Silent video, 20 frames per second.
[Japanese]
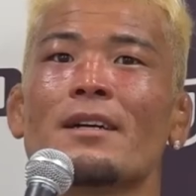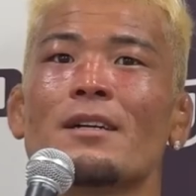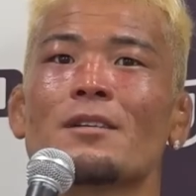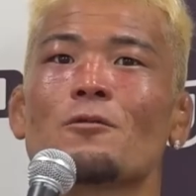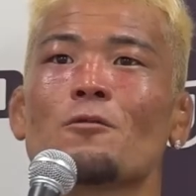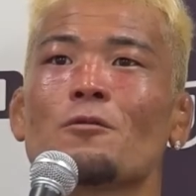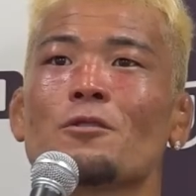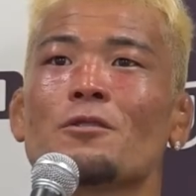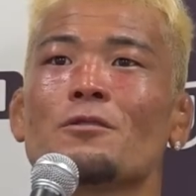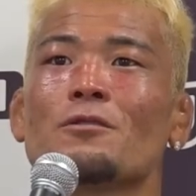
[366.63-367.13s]

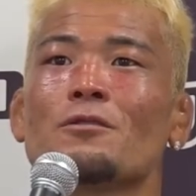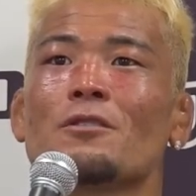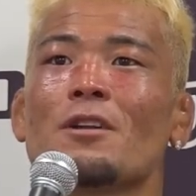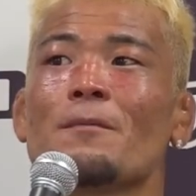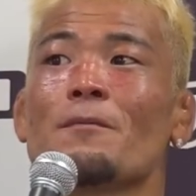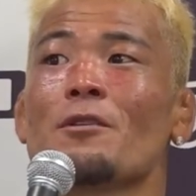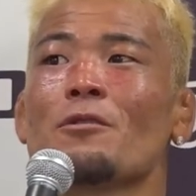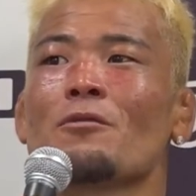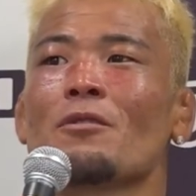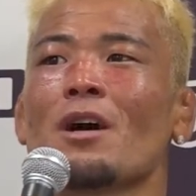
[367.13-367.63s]
そういう
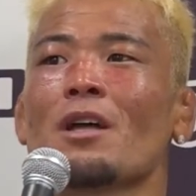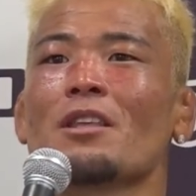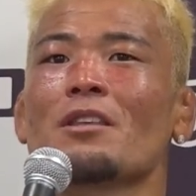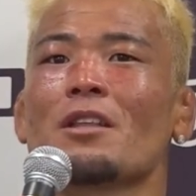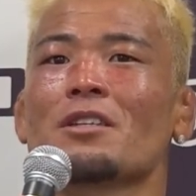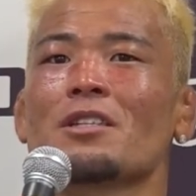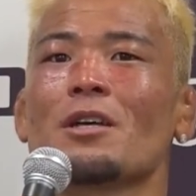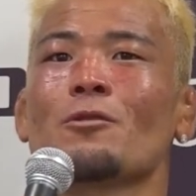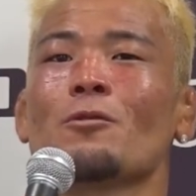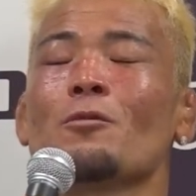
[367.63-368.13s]
レベルの方
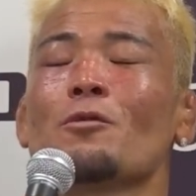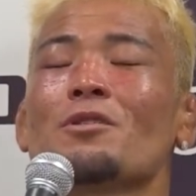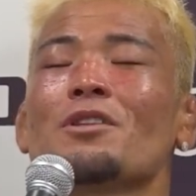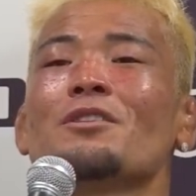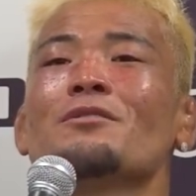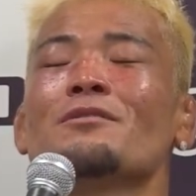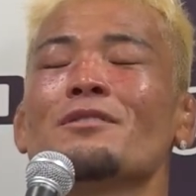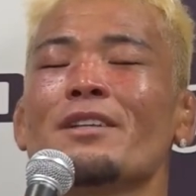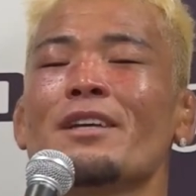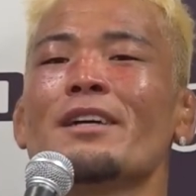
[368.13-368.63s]
たちだと思っ
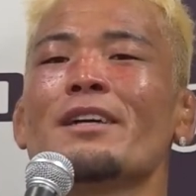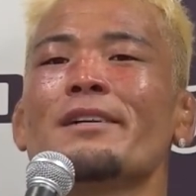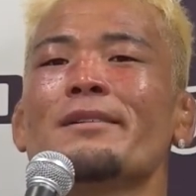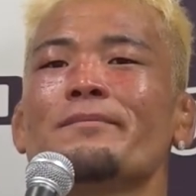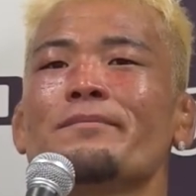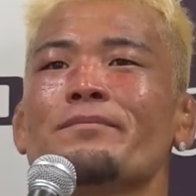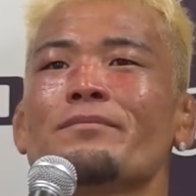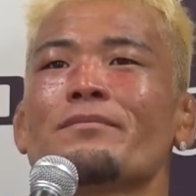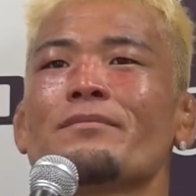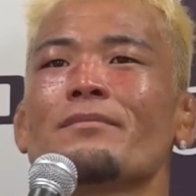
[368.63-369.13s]
てるんで
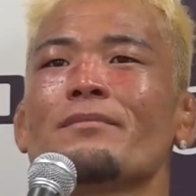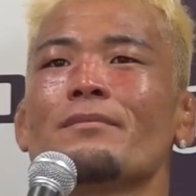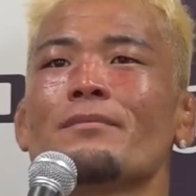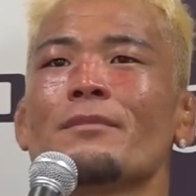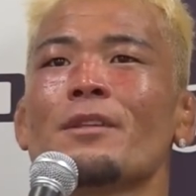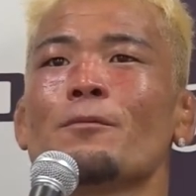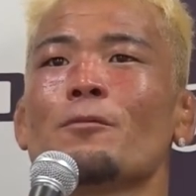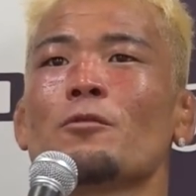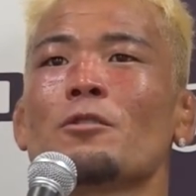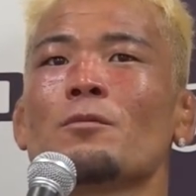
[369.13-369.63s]

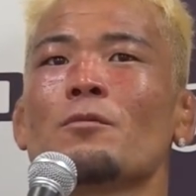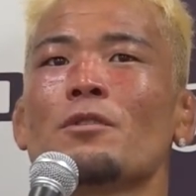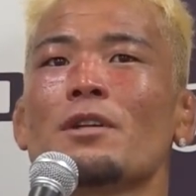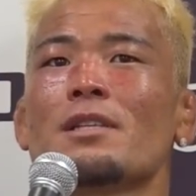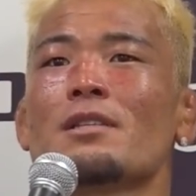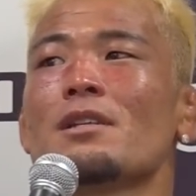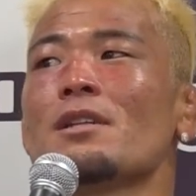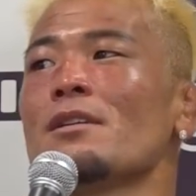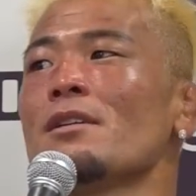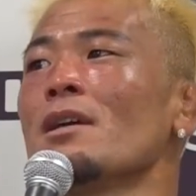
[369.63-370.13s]
で僕も
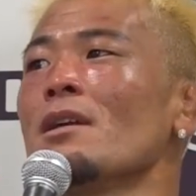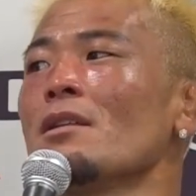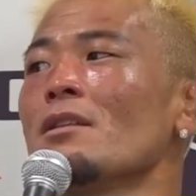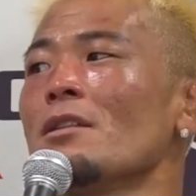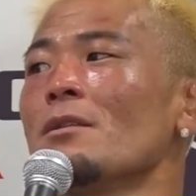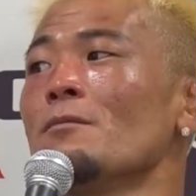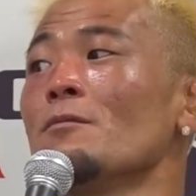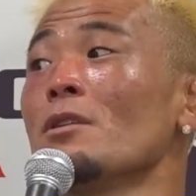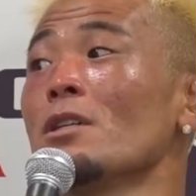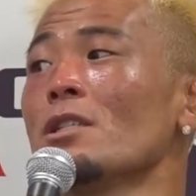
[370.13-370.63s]
レスリングやって
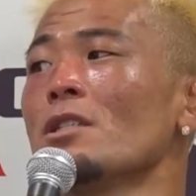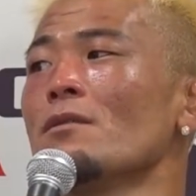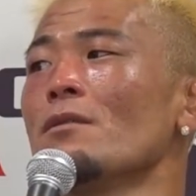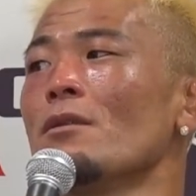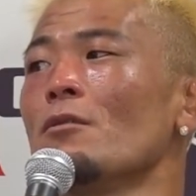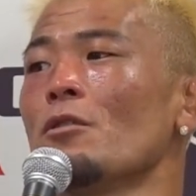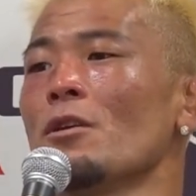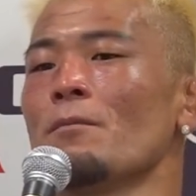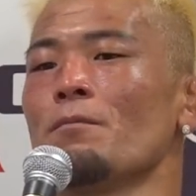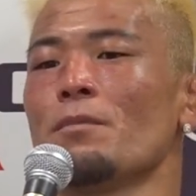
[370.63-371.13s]
て昔
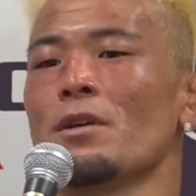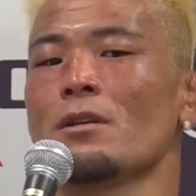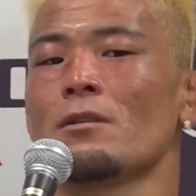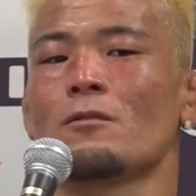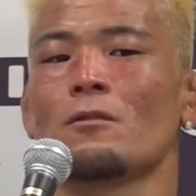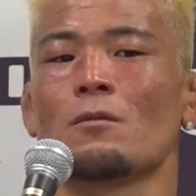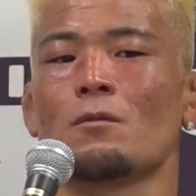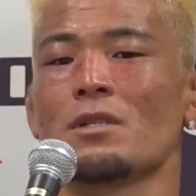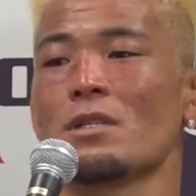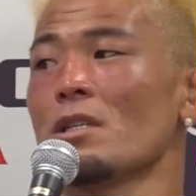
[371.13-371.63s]
は
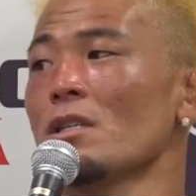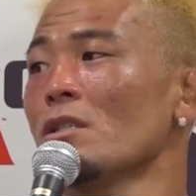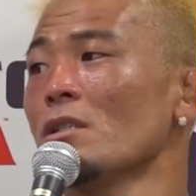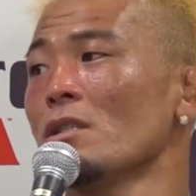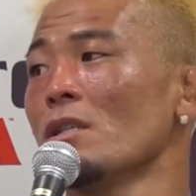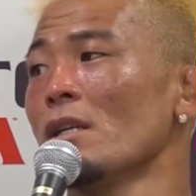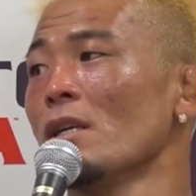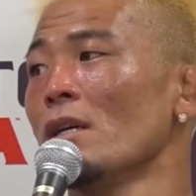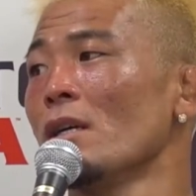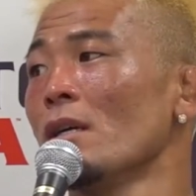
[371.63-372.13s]
オリンピックを目指
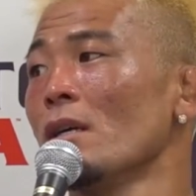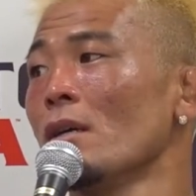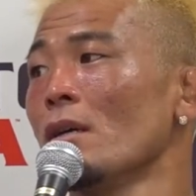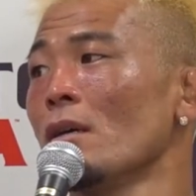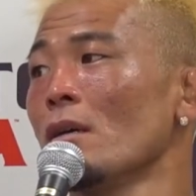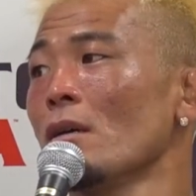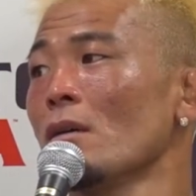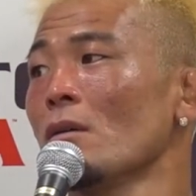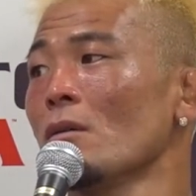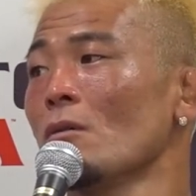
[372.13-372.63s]
して
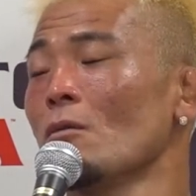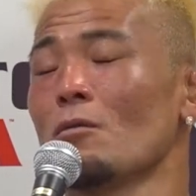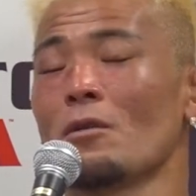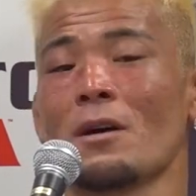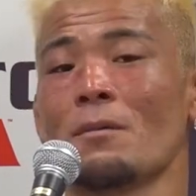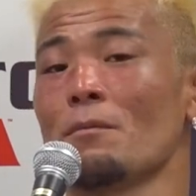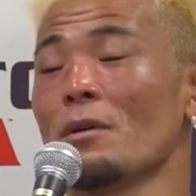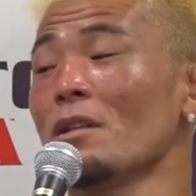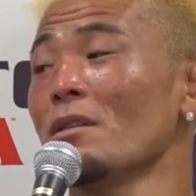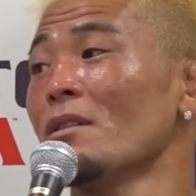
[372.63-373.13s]
こう
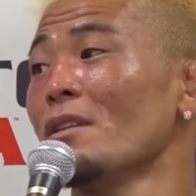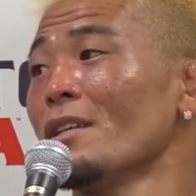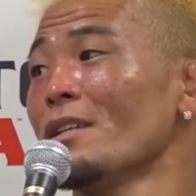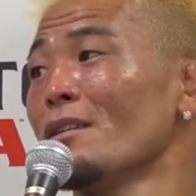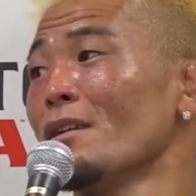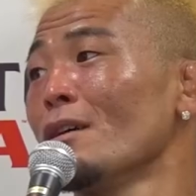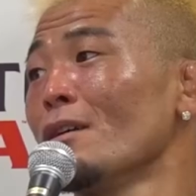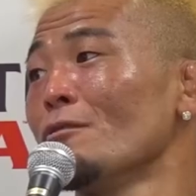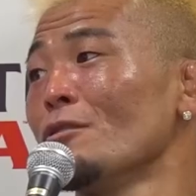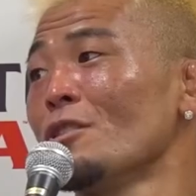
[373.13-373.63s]
頑張ってき
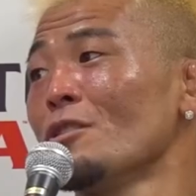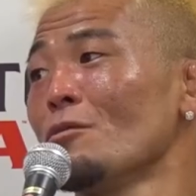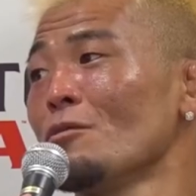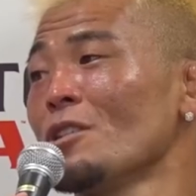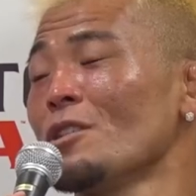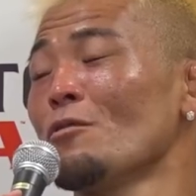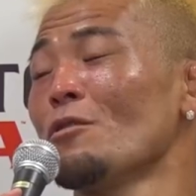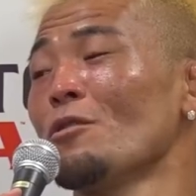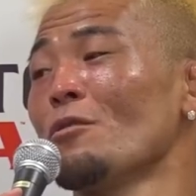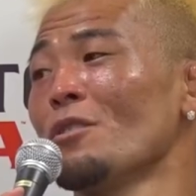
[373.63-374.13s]
たうちの
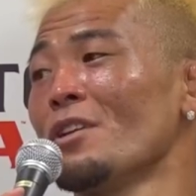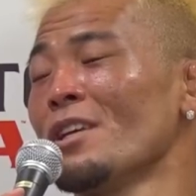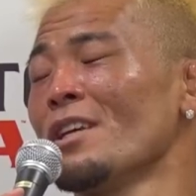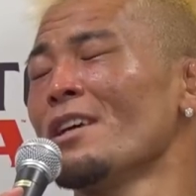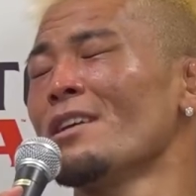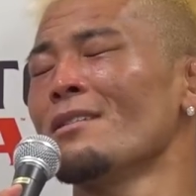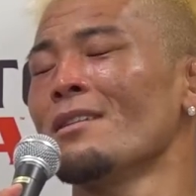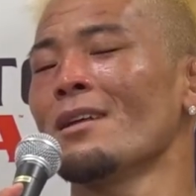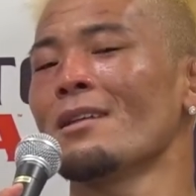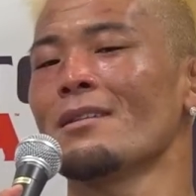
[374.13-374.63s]
一人の人
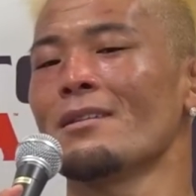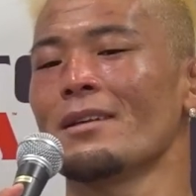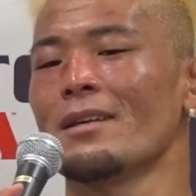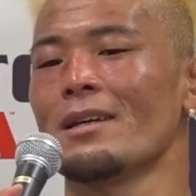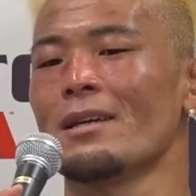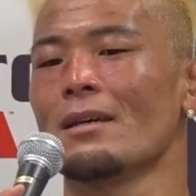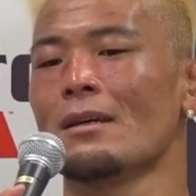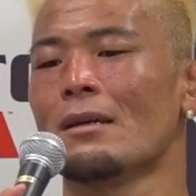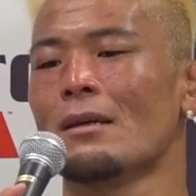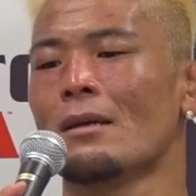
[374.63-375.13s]
間なん
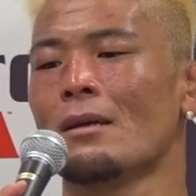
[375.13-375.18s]
で、